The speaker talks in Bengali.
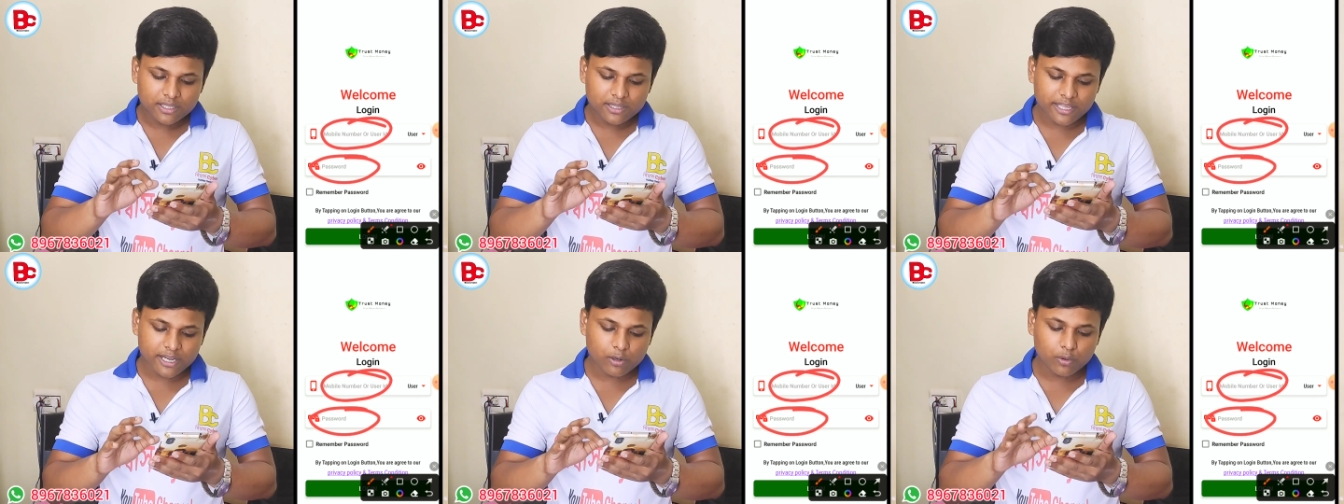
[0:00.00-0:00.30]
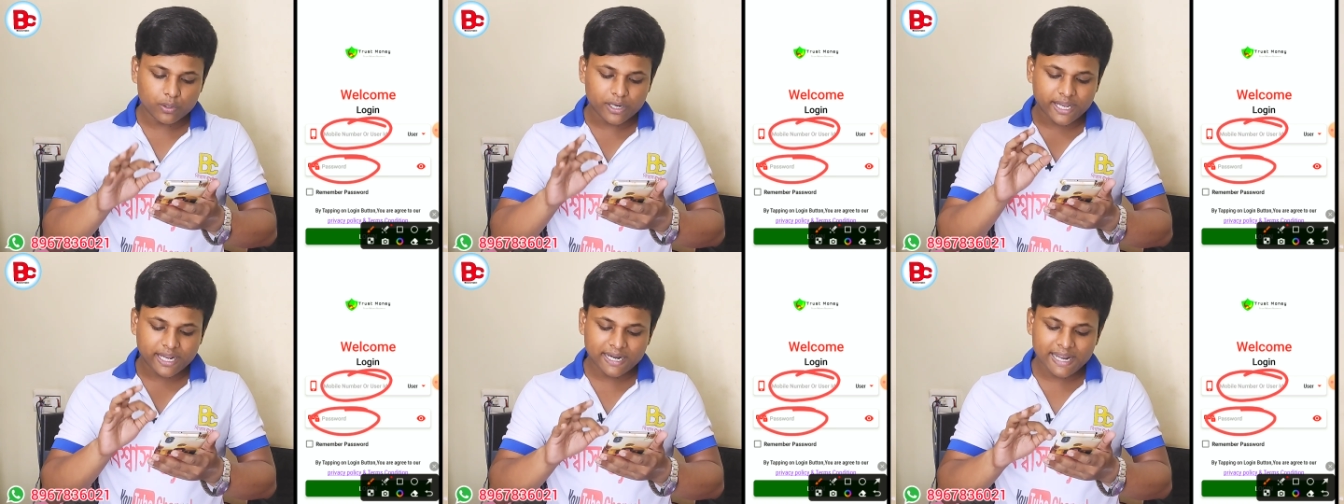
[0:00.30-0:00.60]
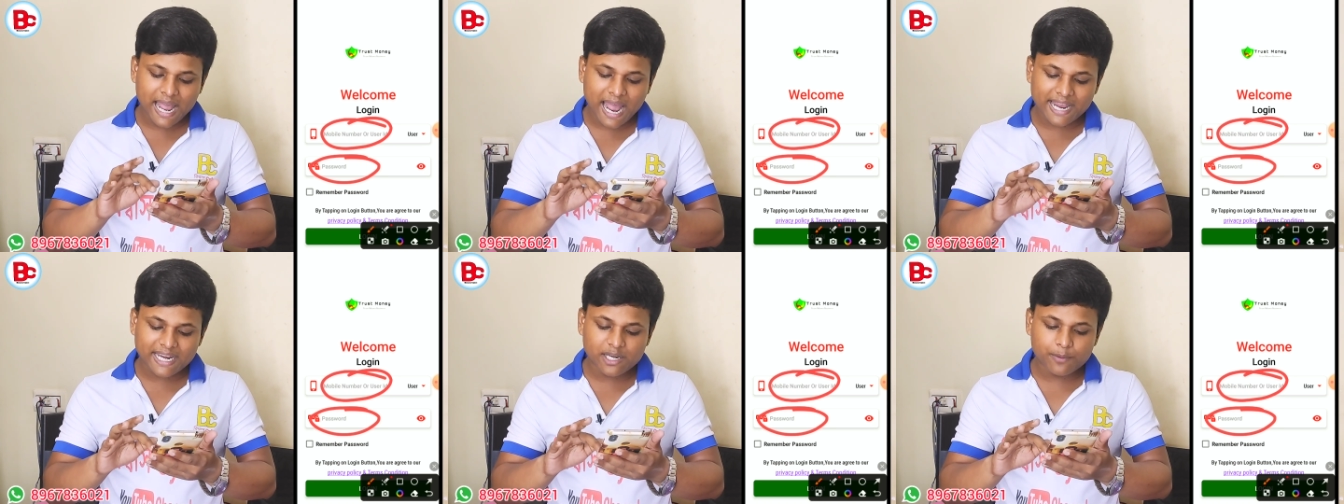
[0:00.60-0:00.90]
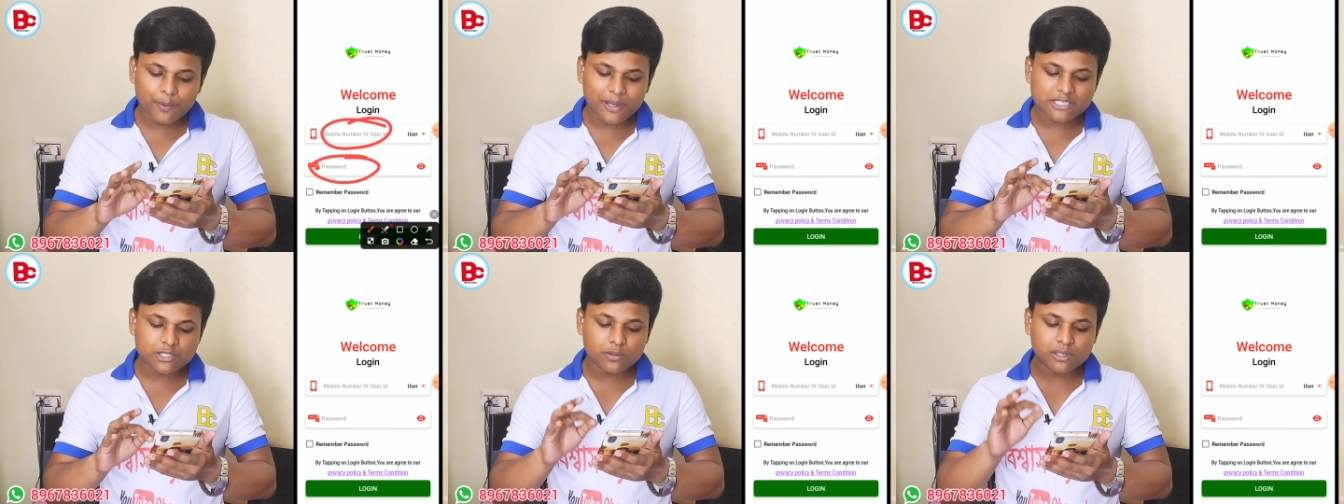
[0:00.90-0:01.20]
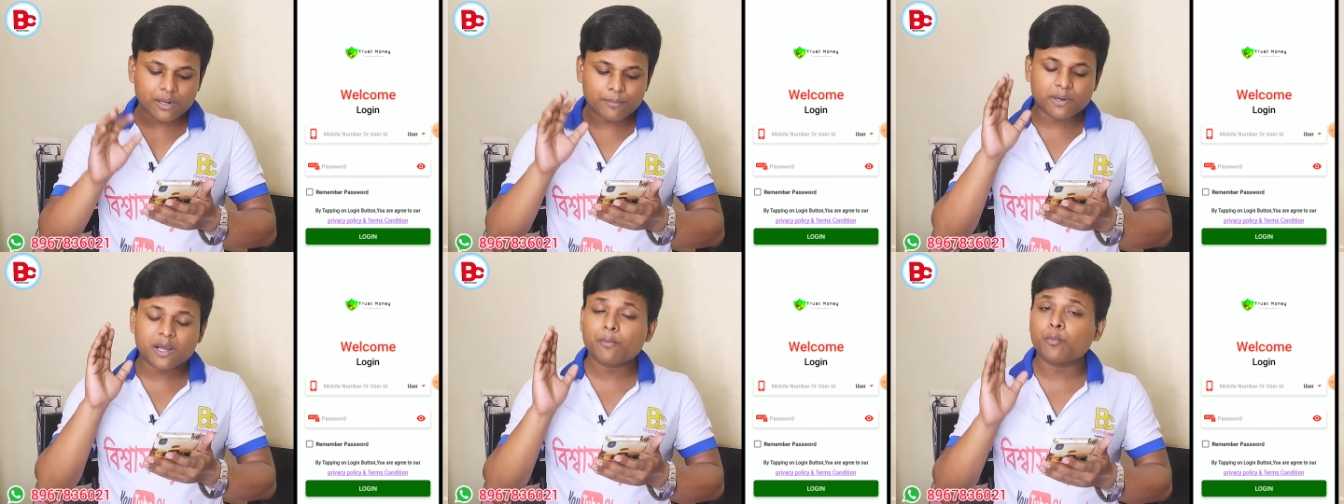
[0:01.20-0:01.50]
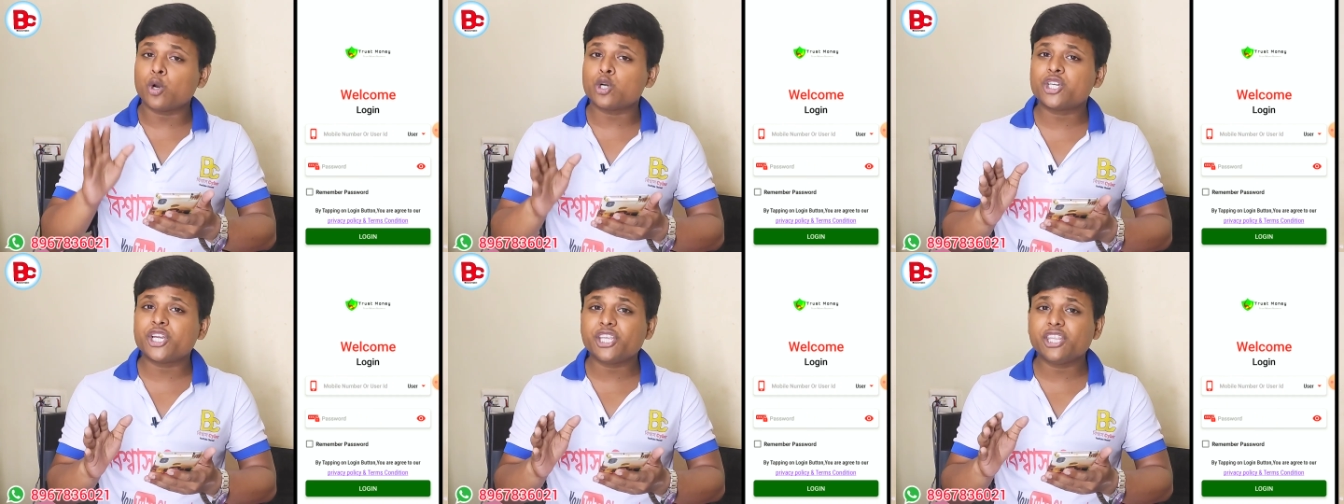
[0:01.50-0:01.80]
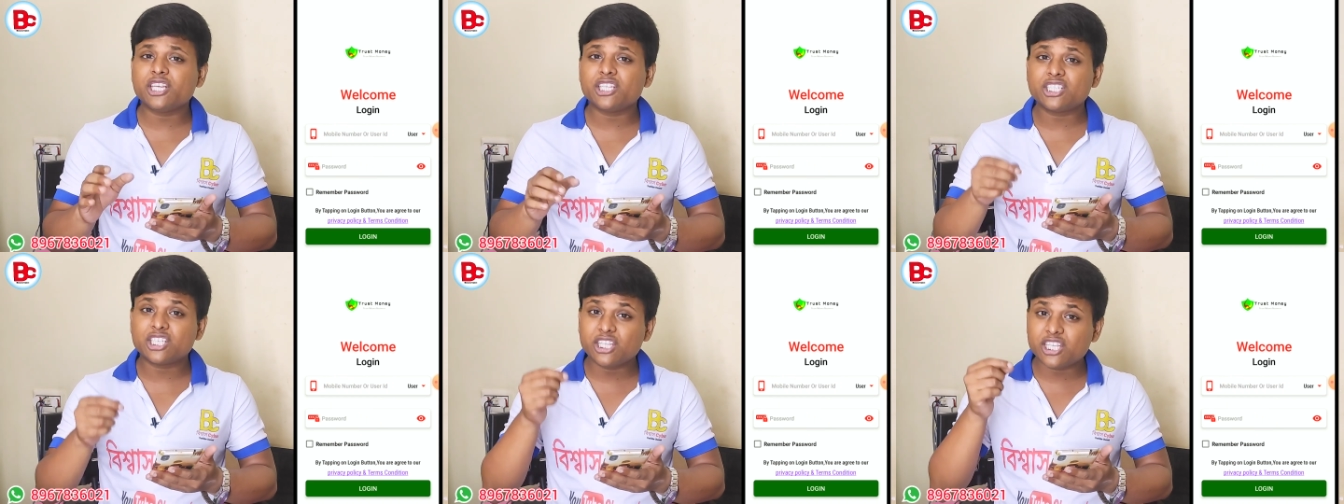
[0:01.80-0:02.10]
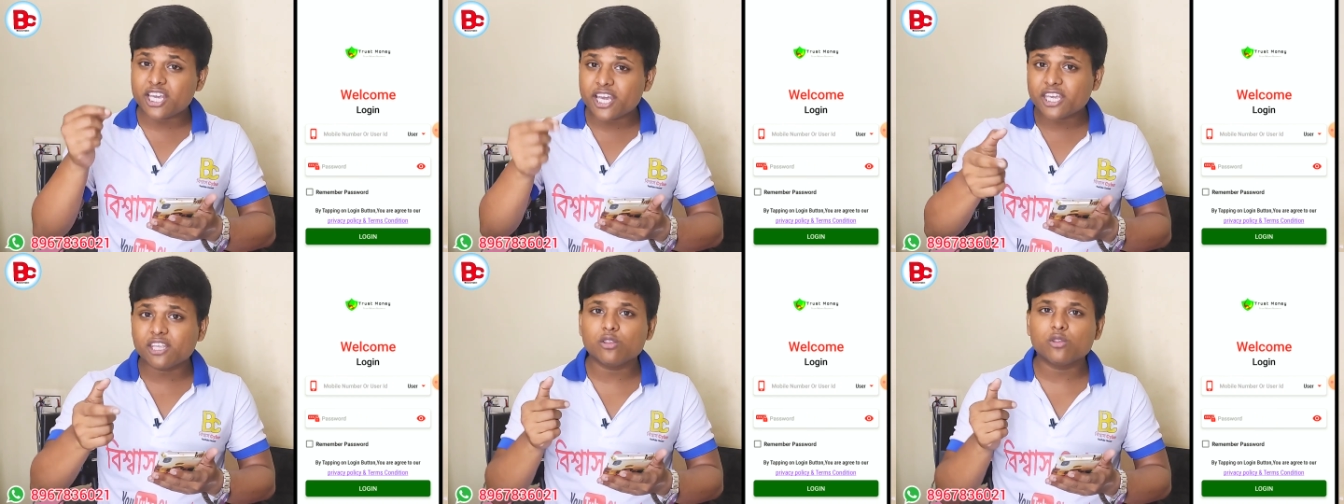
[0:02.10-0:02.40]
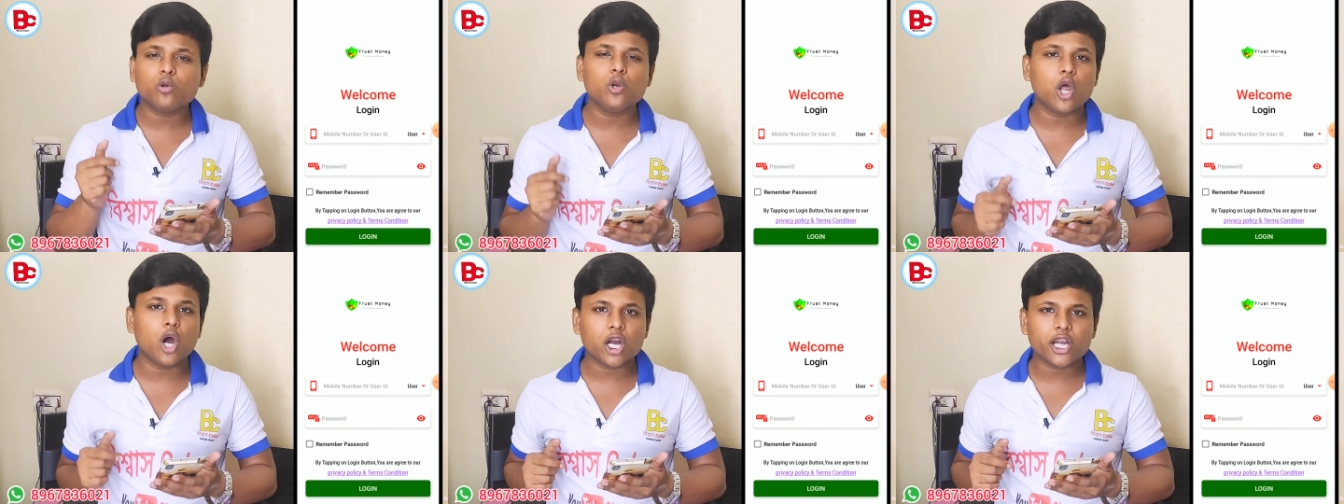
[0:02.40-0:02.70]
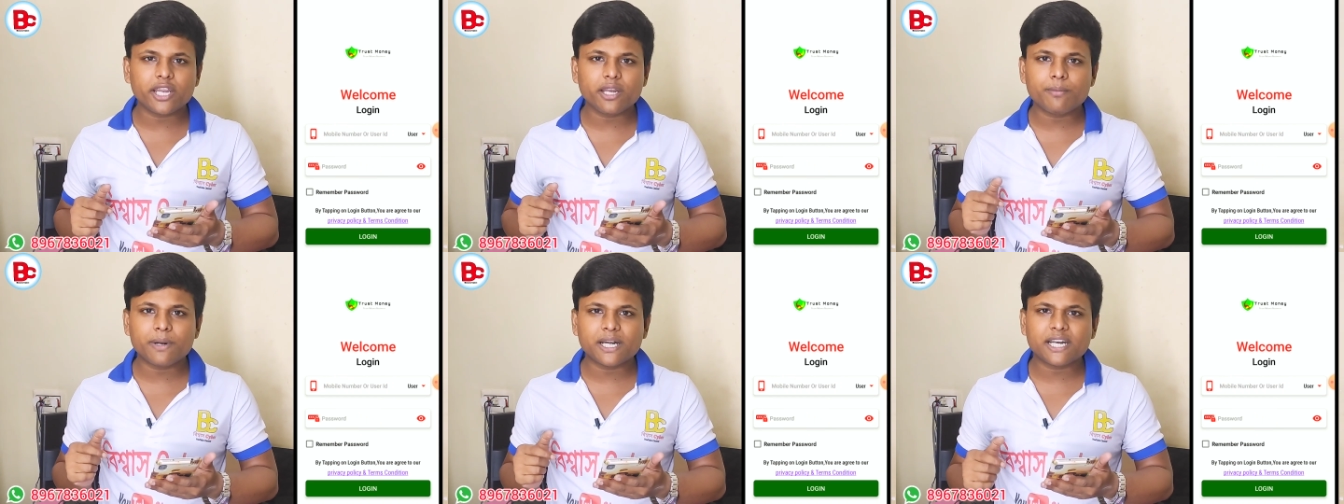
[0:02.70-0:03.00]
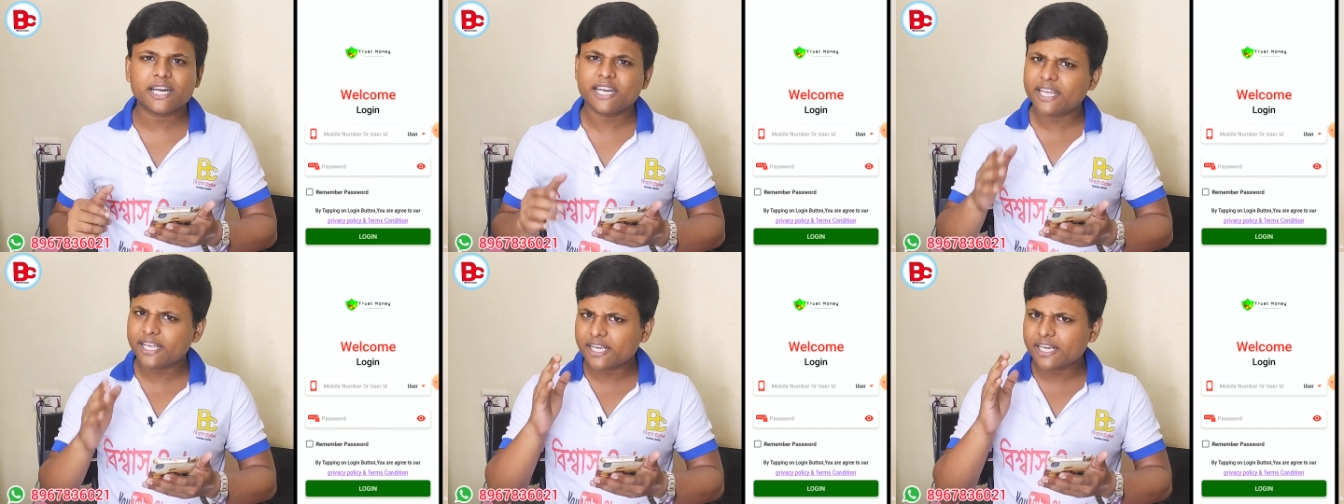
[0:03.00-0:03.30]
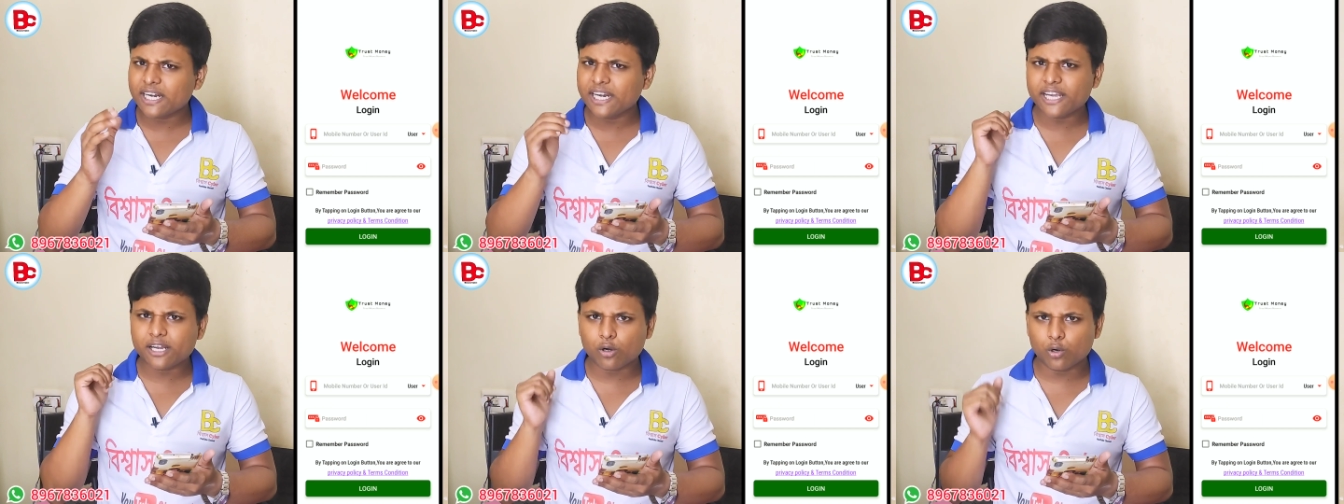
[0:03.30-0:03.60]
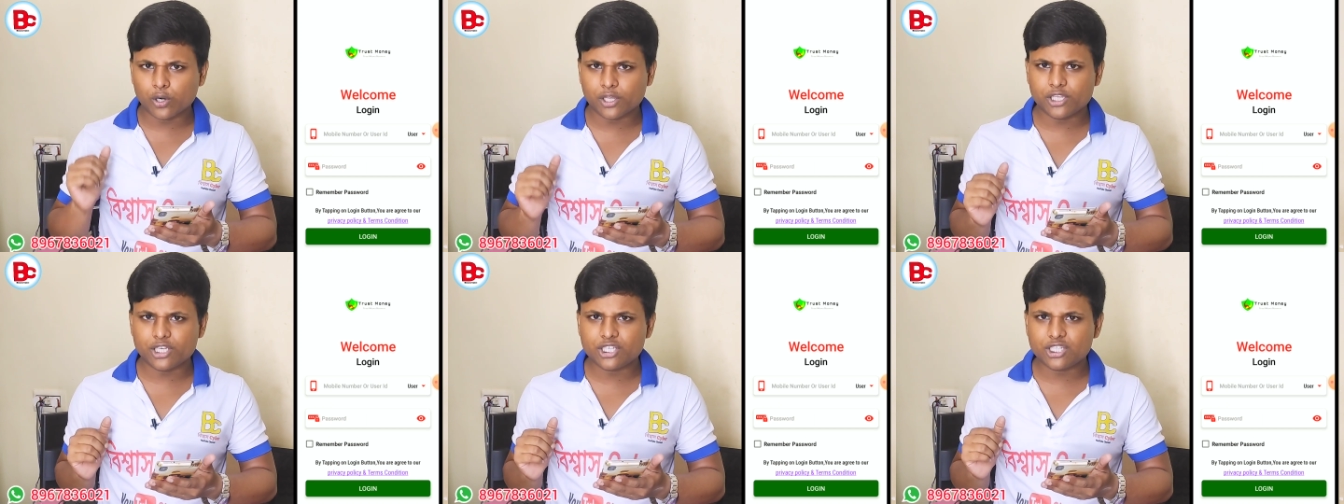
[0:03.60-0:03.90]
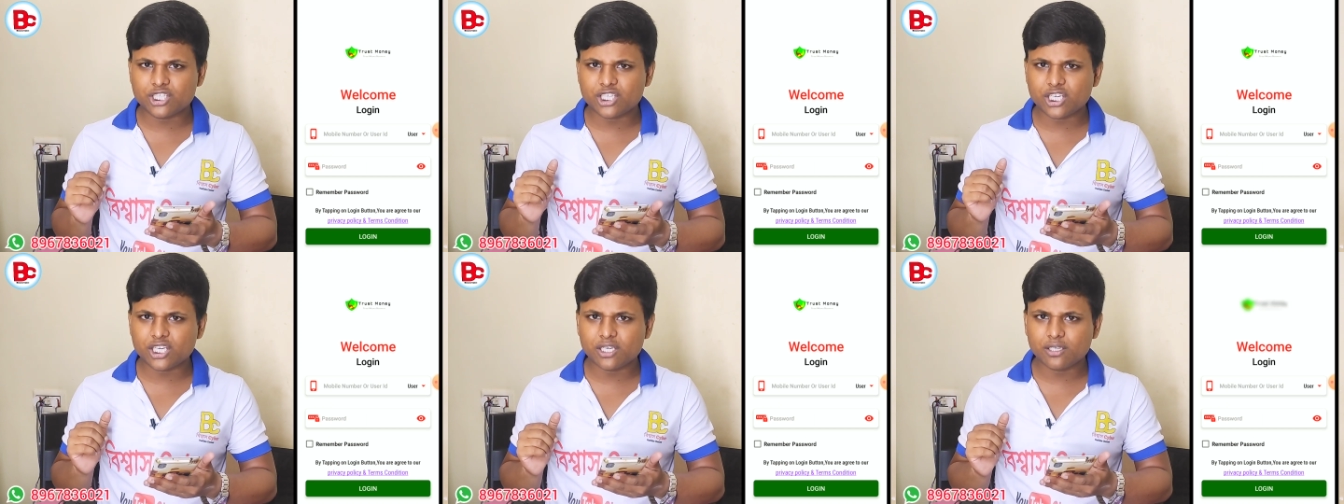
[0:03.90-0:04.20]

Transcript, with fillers: দেখুন এখানে আইডি পাসওয়ার্ড আমরা বসিয়ে দিচ্ছি দিয়ে কিন্তু লগ বাটনে ক্লিক করে দিচ্ছি